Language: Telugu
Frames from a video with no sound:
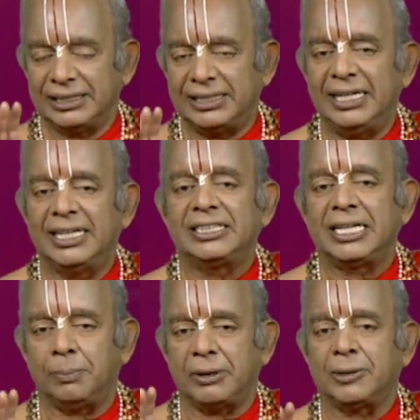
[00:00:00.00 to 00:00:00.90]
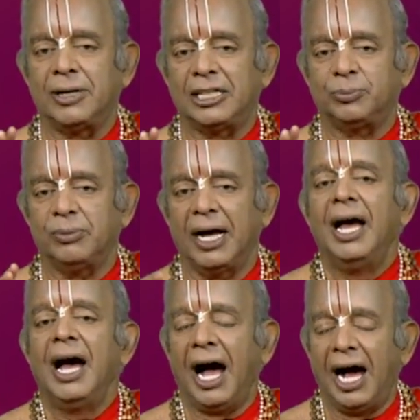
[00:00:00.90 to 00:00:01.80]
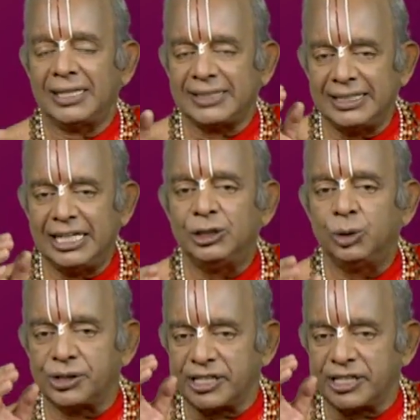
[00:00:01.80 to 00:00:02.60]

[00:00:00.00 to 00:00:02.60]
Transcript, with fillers: ధీ అంటే పరమాత్మ అతని ఎందు